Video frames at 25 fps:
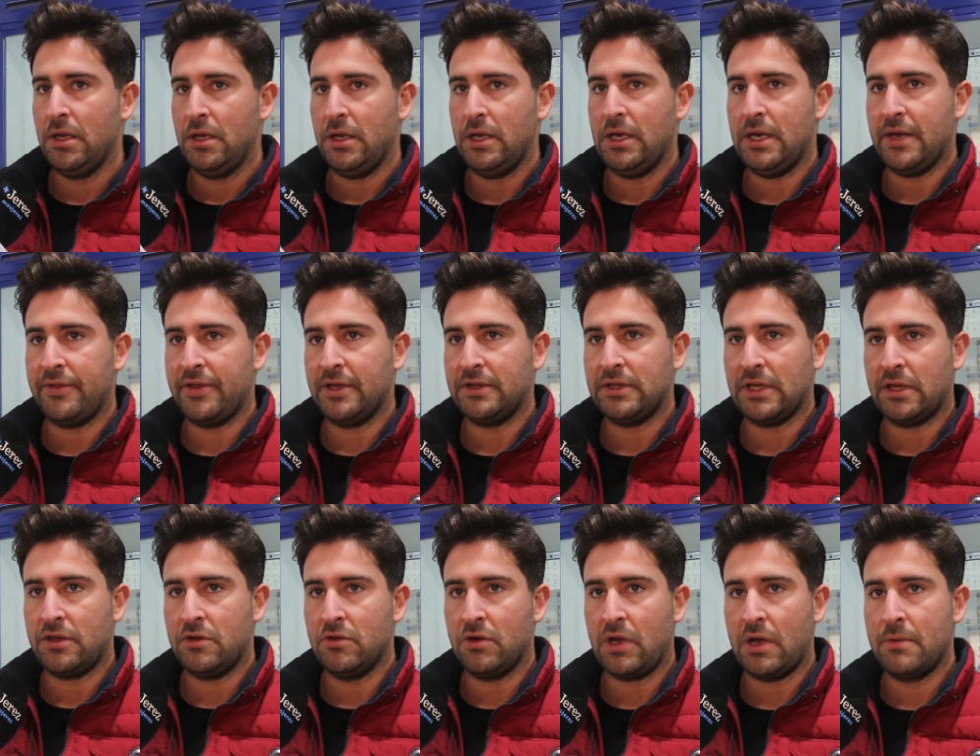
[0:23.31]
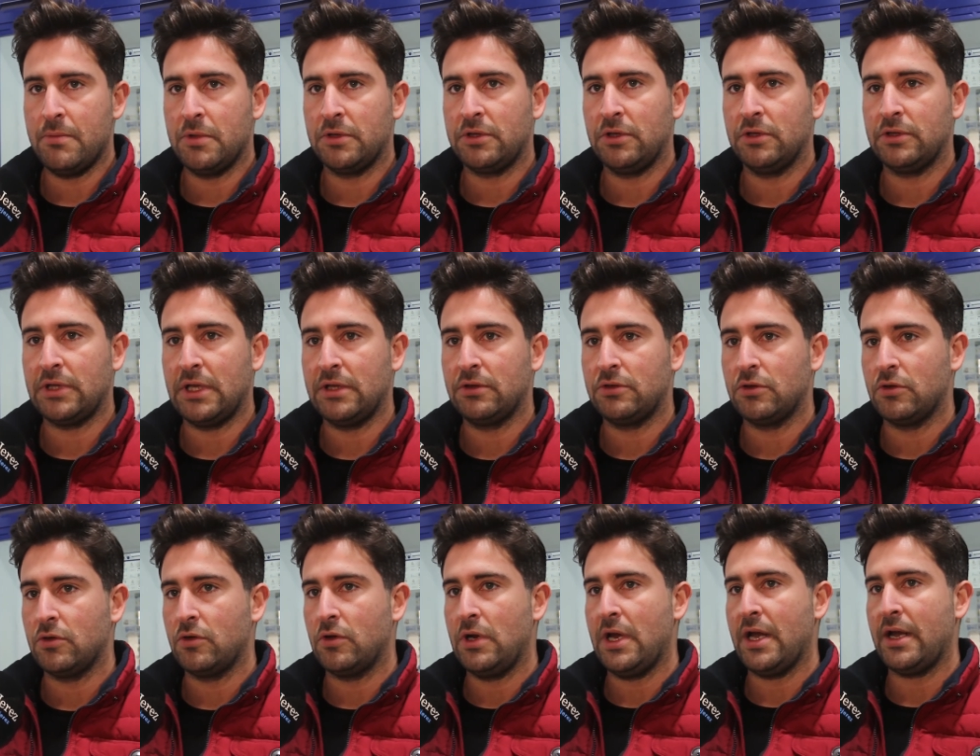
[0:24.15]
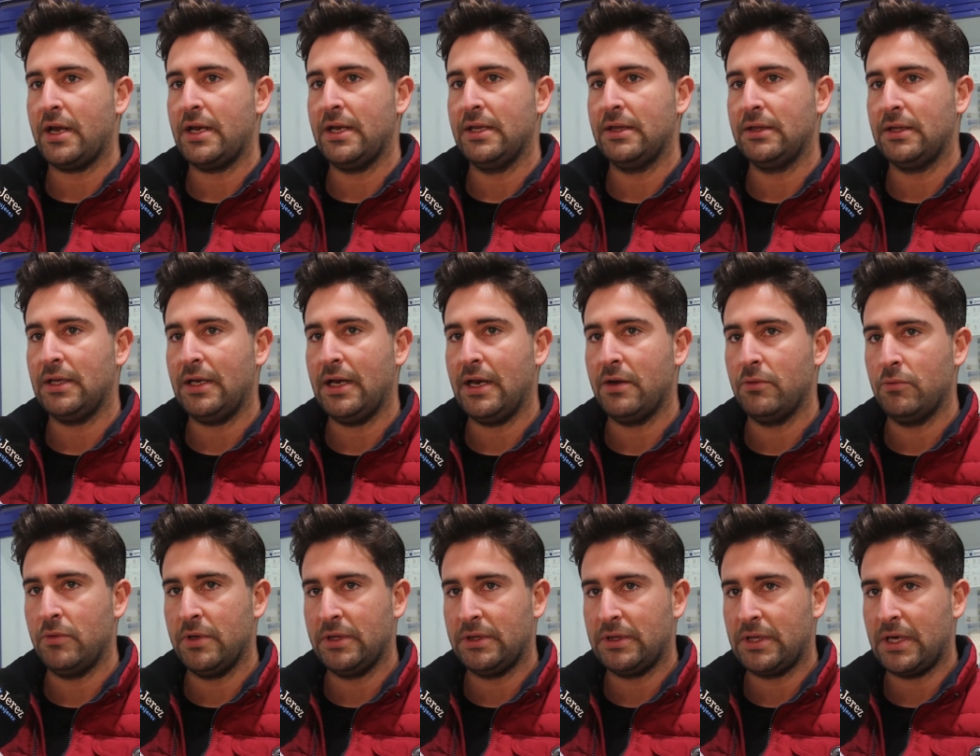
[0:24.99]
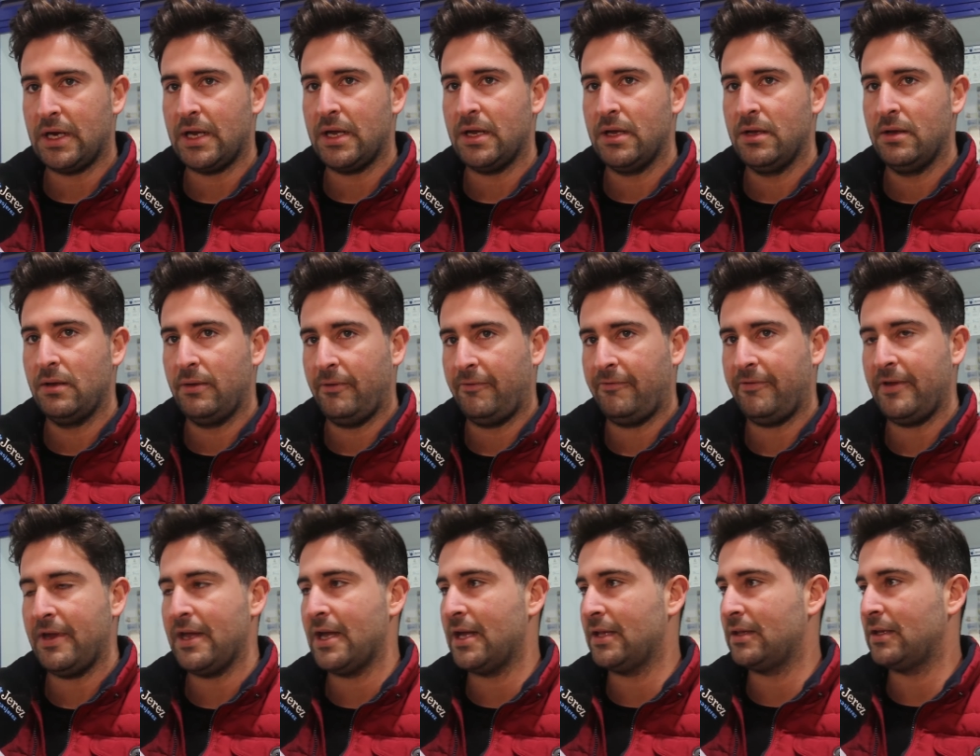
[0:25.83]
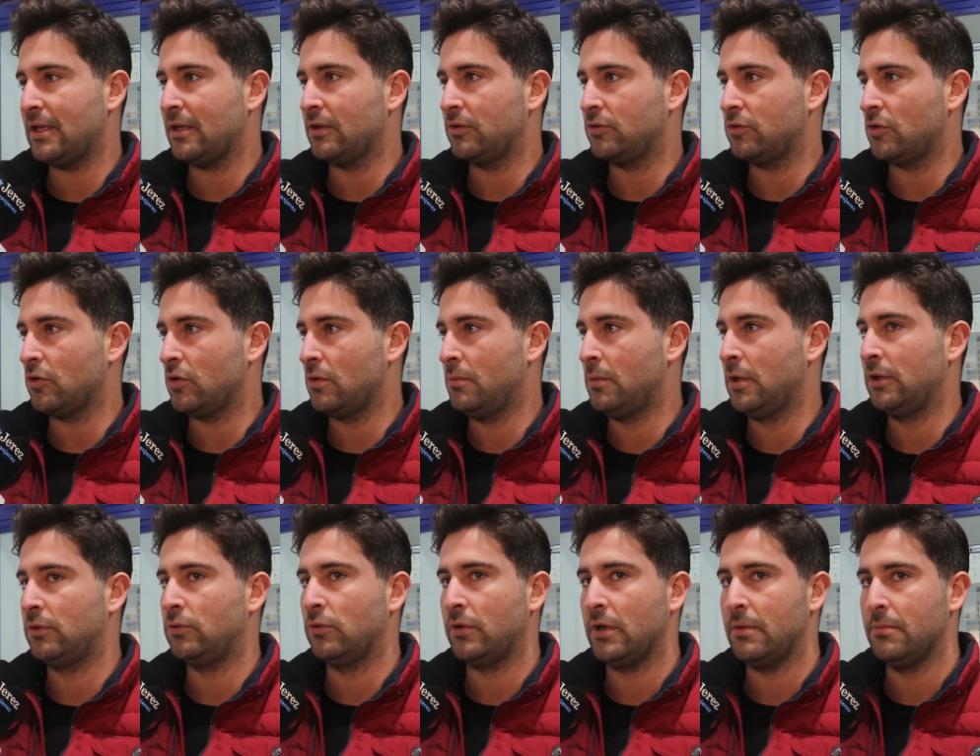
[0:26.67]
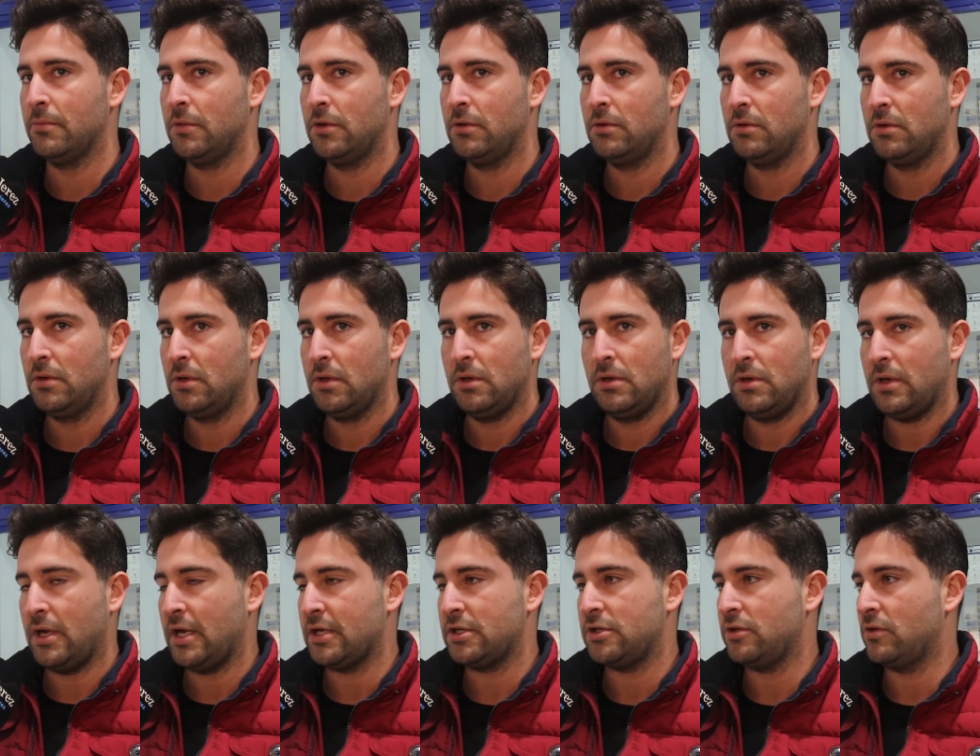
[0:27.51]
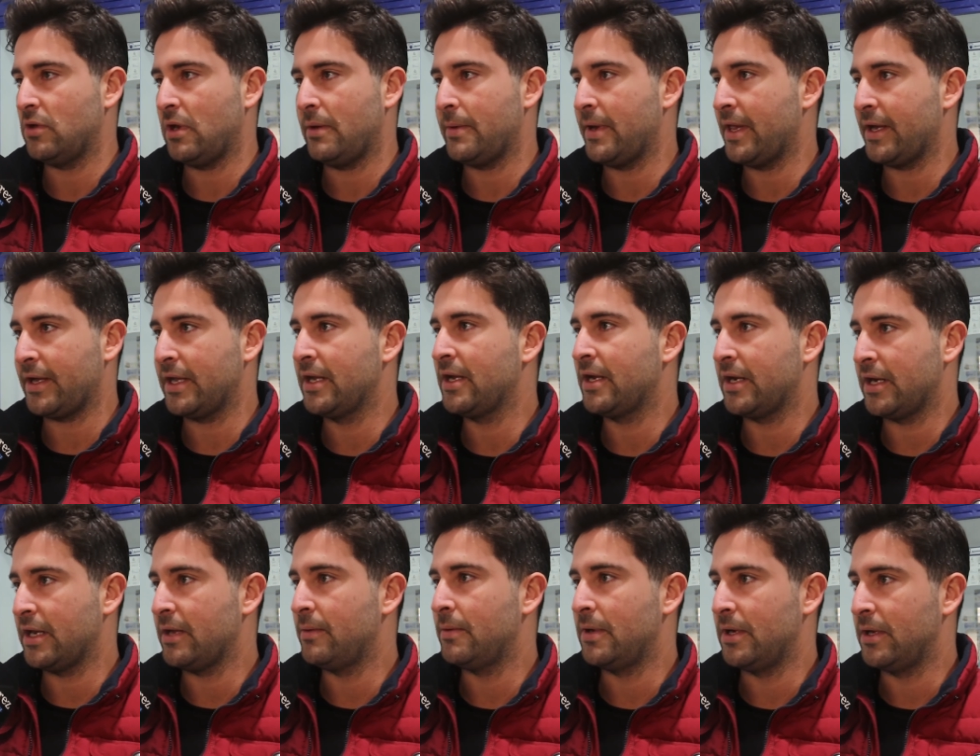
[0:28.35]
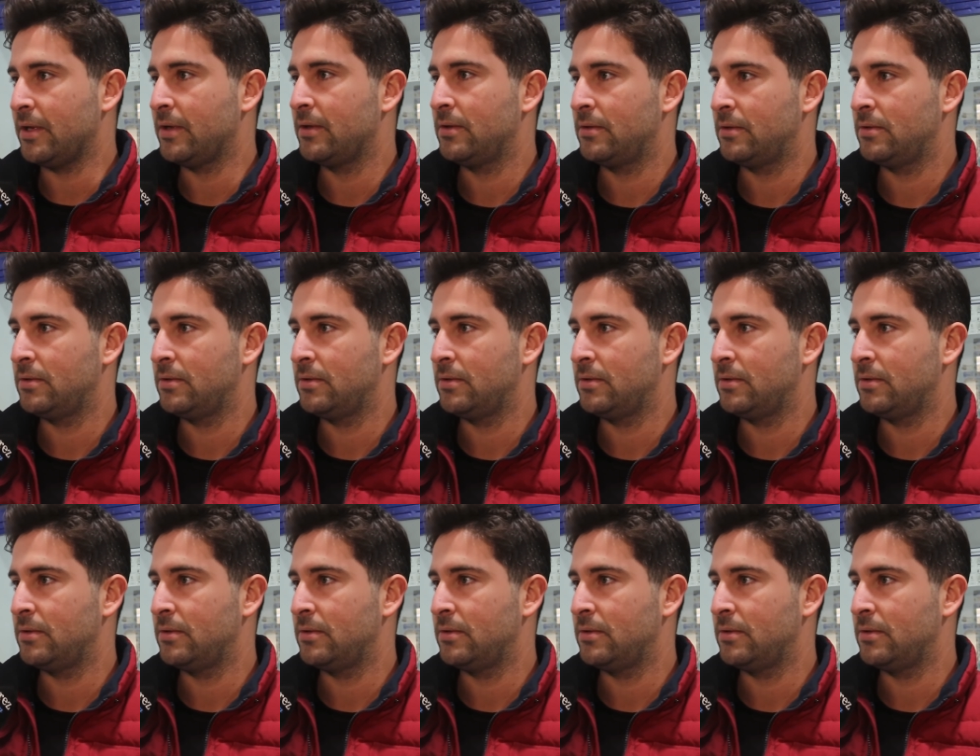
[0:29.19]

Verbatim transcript: Y la aceptación que hemos tenido tanto con la clientela nuestra fija, tanto como el turismo, ha sido la verdad que increíble.